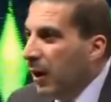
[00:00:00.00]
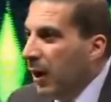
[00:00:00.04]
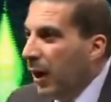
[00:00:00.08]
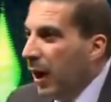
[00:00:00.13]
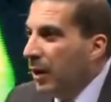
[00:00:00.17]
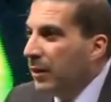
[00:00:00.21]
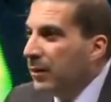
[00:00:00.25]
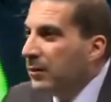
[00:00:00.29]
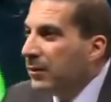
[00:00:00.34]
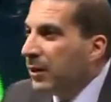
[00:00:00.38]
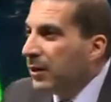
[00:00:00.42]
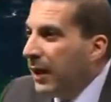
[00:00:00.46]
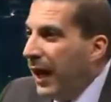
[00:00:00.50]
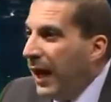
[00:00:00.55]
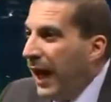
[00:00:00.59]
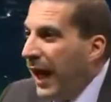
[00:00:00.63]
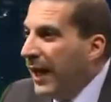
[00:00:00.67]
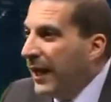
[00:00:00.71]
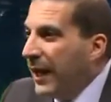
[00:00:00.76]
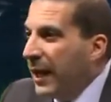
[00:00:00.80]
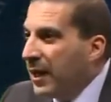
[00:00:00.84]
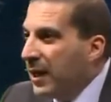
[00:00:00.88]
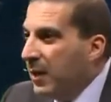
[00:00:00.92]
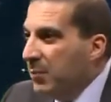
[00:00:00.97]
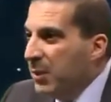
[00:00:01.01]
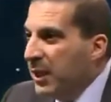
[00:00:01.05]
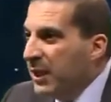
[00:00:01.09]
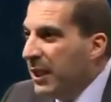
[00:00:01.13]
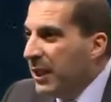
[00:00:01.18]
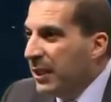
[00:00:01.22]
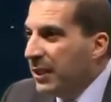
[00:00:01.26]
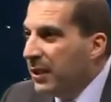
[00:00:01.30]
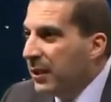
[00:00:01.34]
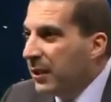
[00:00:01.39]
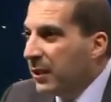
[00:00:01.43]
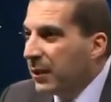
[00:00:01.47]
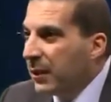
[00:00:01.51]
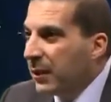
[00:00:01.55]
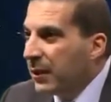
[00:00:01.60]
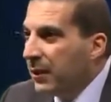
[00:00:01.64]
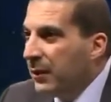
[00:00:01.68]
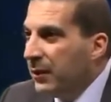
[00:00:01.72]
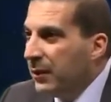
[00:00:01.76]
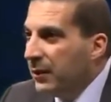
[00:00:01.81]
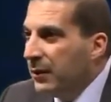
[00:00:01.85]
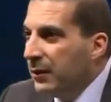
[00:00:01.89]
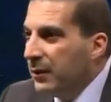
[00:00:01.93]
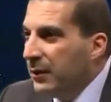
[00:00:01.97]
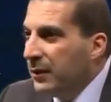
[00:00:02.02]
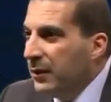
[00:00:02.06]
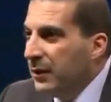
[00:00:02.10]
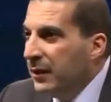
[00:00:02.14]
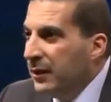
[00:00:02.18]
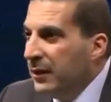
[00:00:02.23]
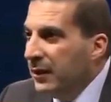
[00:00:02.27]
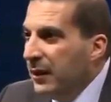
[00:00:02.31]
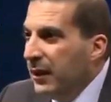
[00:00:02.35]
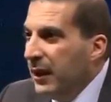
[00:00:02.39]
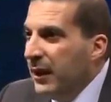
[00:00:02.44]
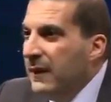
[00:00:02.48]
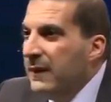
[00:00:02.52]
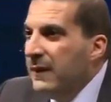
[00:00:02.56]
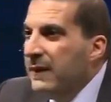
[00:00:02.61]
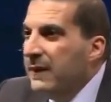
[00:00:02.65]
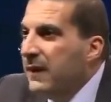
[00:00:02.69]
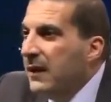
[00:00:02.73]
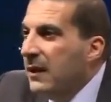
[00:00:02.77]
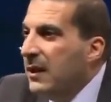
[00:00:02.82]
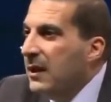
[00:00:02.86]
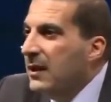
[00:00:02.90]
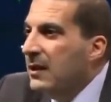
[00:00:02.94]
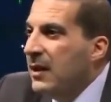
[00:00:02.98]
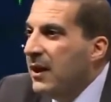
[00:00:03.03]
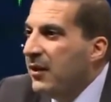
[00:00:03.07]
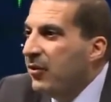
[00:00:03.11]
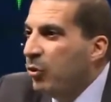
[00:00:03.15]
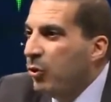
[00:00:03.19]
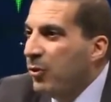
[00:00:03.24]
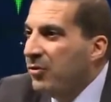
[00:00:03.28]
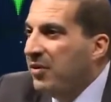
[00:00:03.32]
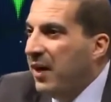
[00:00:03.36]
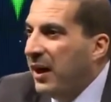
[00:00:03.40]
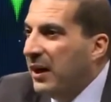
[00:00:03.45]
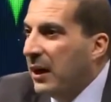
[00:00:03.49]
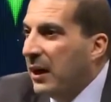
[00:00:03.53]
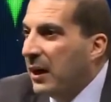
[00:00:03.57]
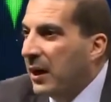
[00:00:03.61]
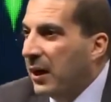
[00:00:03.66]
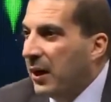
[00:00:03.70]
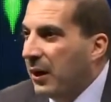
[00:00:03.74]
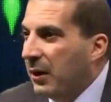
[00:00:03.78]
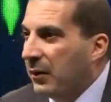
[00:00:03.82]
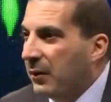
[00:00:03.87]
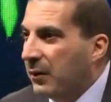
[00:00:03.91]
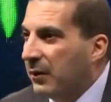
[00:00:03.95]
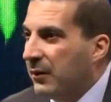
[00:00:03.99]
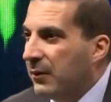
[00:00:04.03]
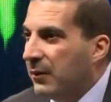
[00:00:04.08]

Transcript: اكتر حاجه تجمدك انزل للناس وافعل الخير